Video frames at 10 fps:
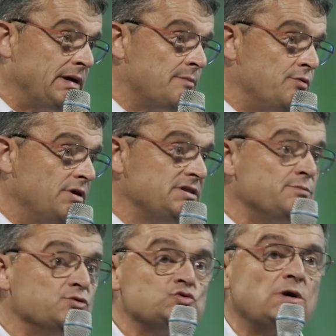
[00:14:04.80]
rapport à des
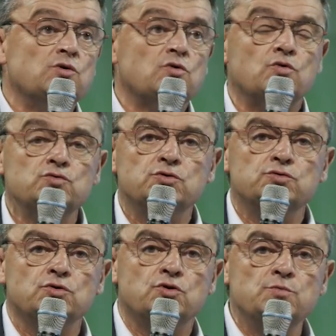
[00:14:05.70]
besoins locaux de,
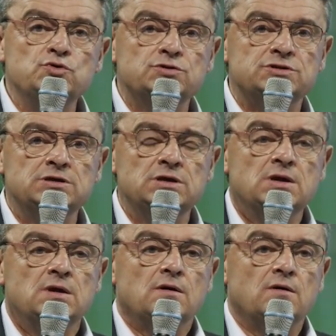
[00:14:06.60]
communautés,
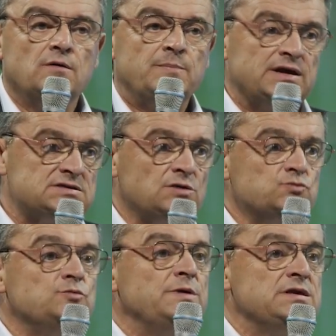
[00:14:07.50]
par
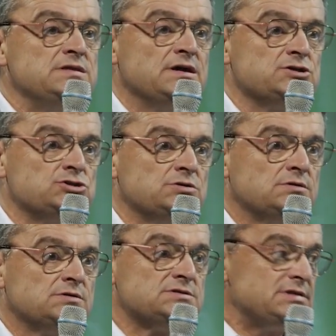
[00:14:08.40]
exemple du béguinage.
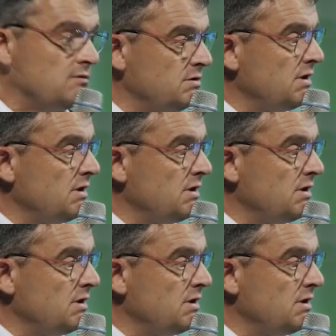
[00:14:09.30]
Ça, on